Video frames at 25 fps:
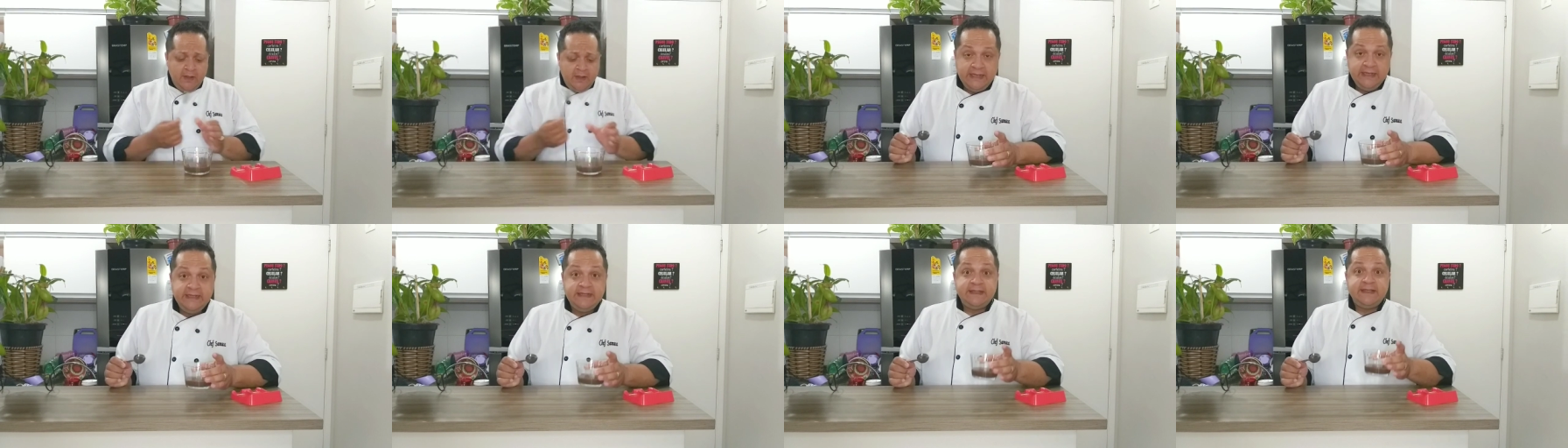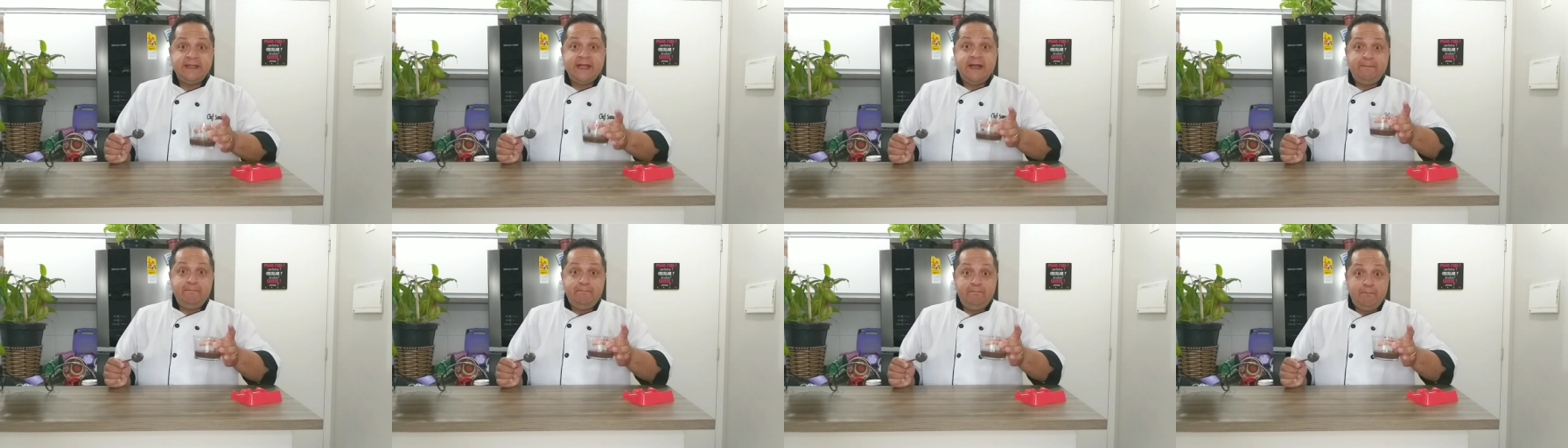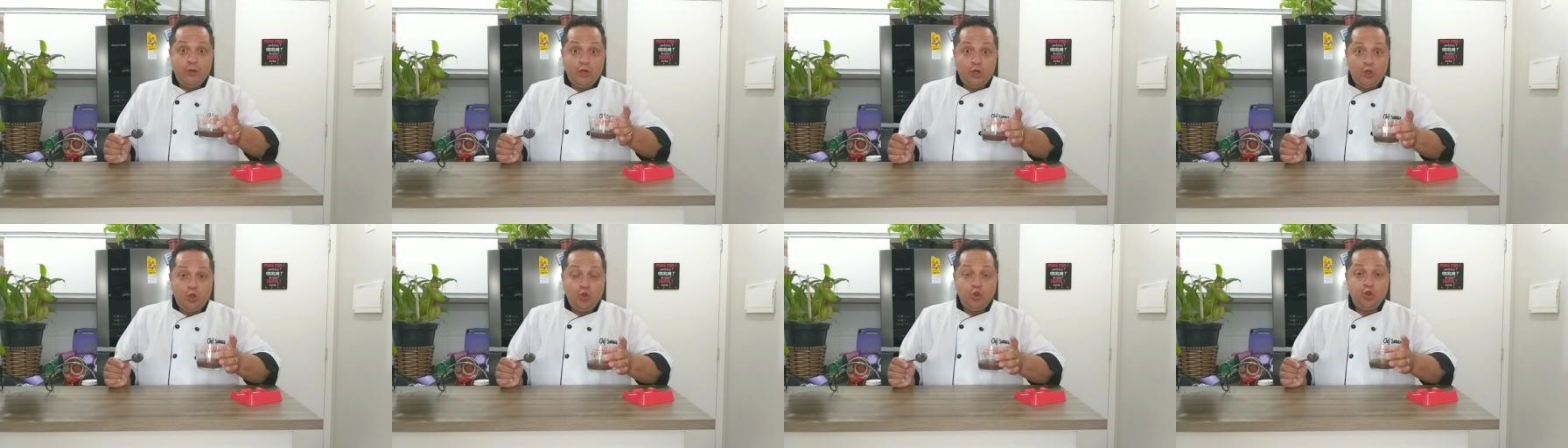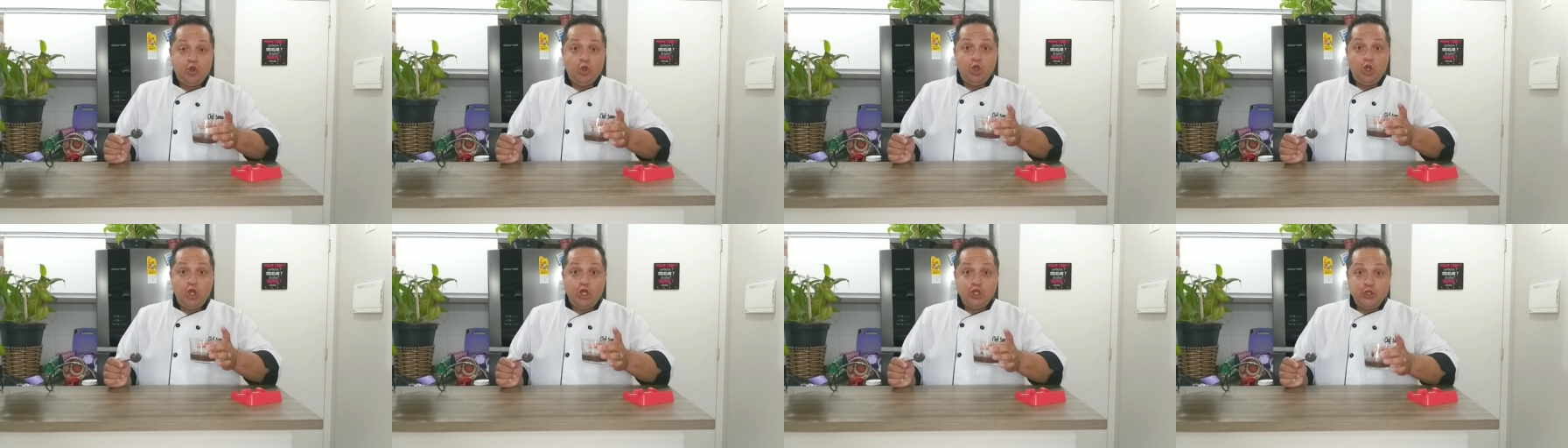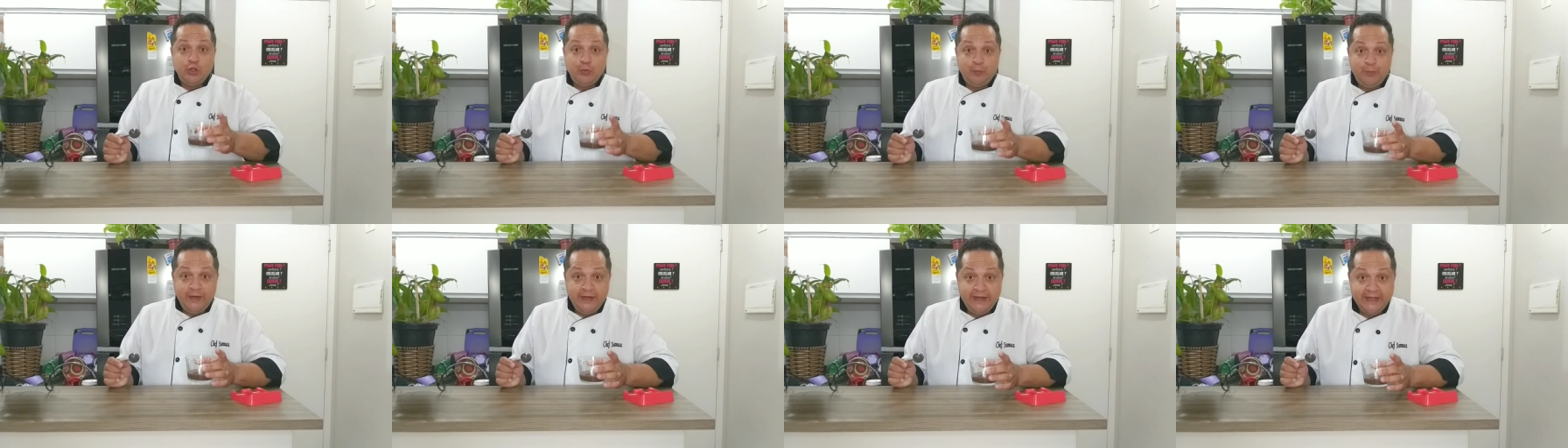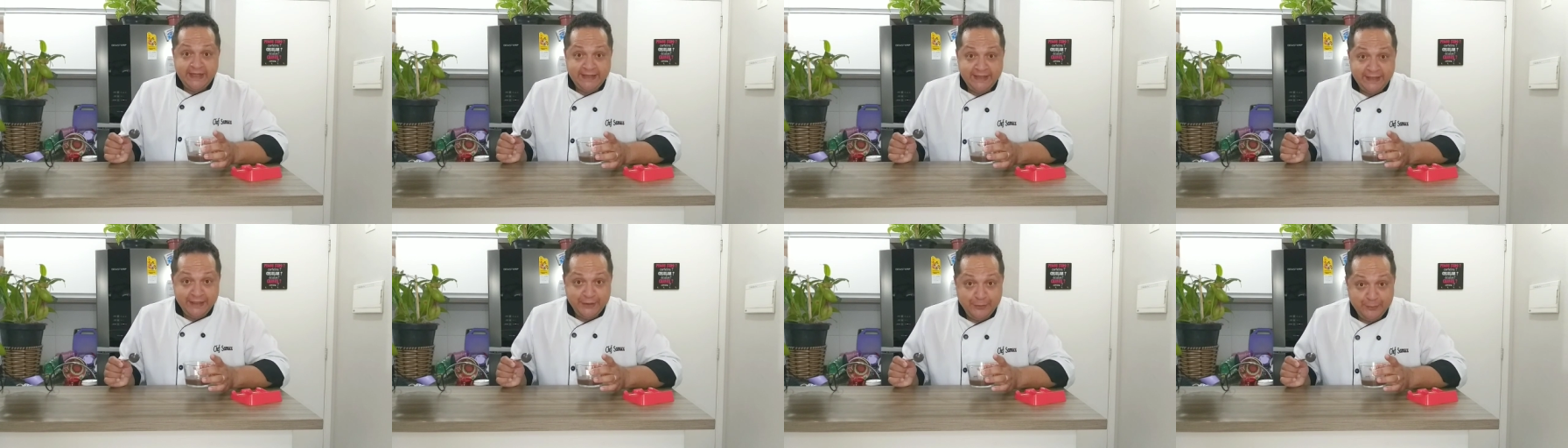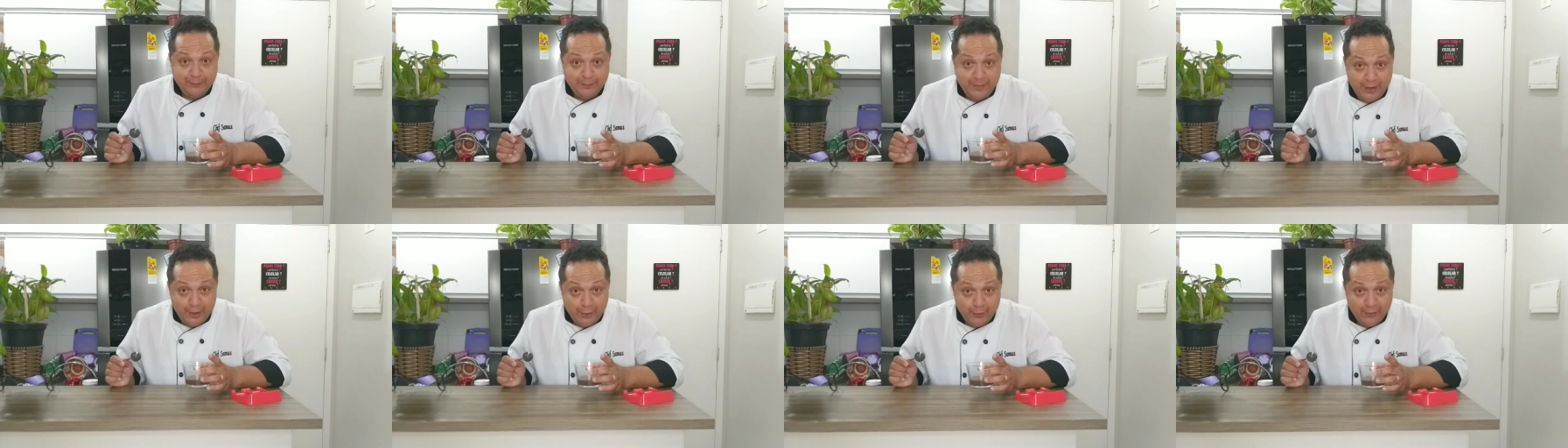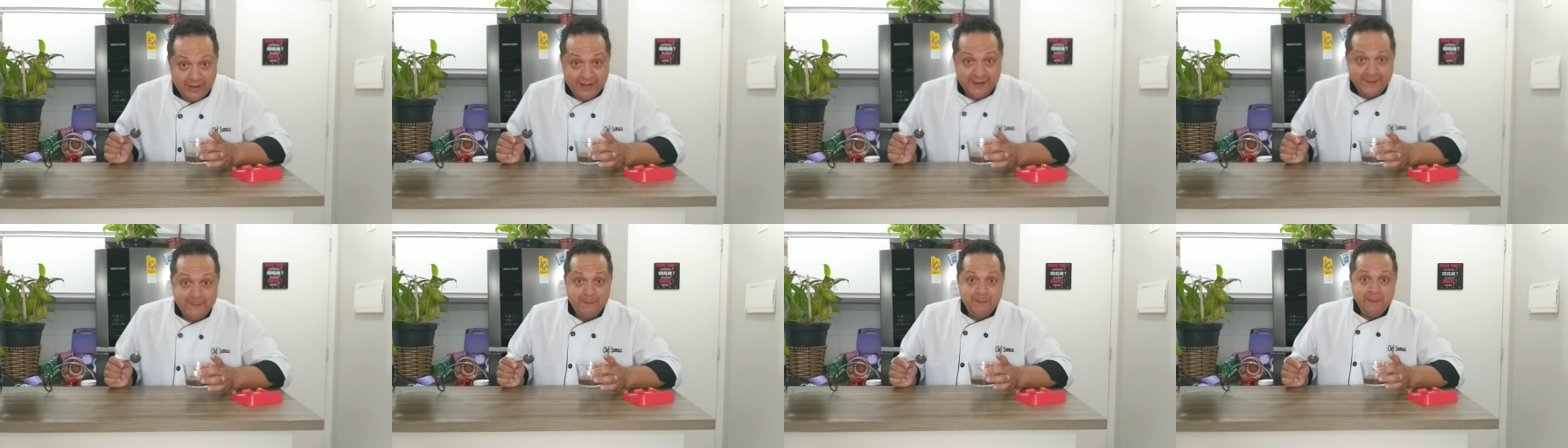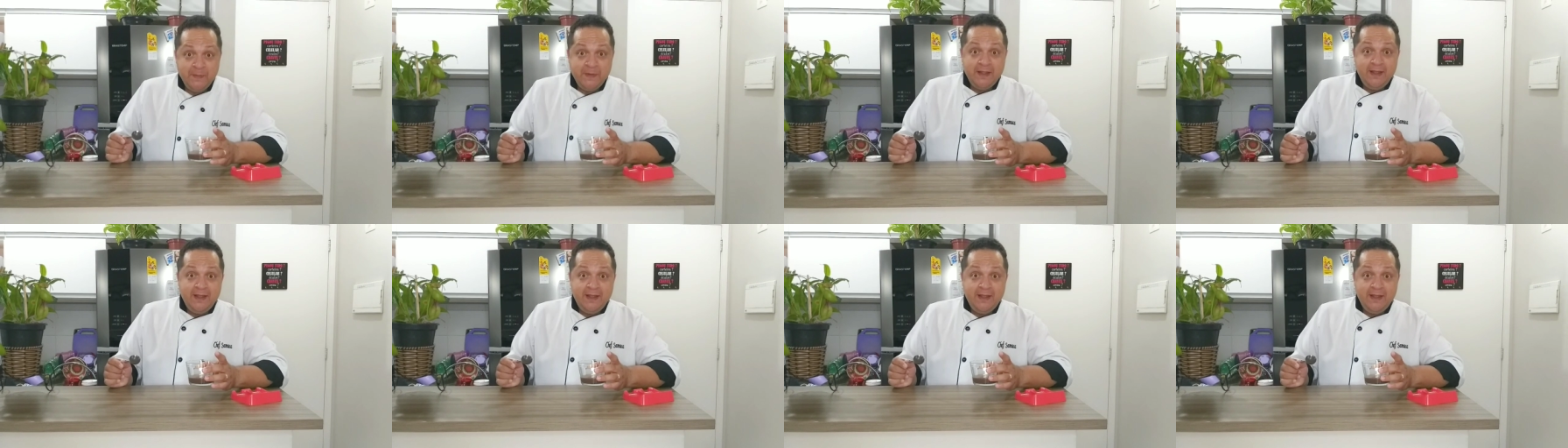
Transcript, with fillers: Está pronto o nosso brigadeiro belga.